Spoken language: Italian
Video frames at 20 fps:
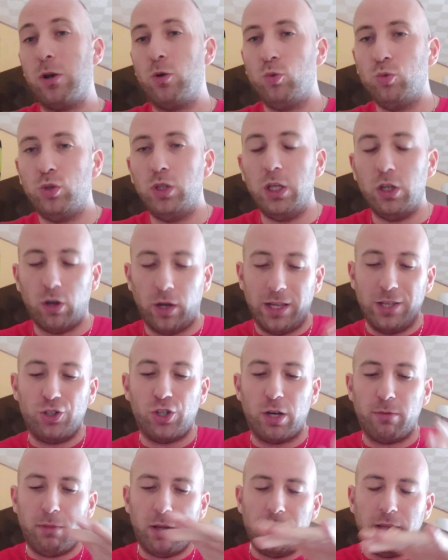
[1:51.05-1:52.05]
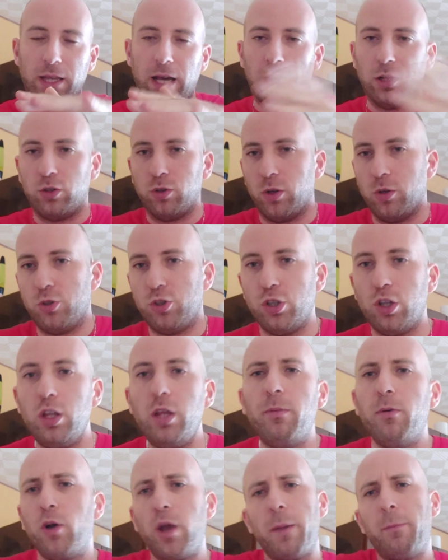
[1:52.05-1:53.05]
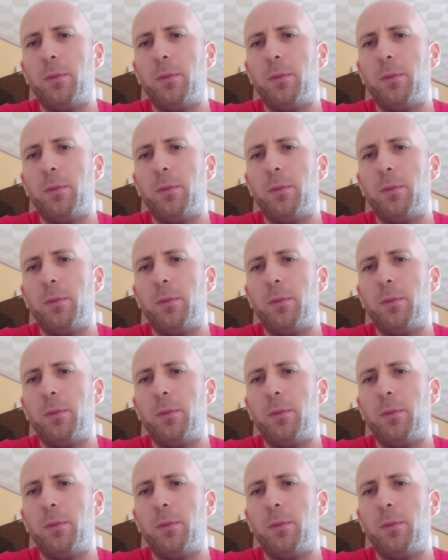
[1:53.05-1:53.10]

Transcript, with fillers: un tiro leggermente alto che è uscito di Vogue,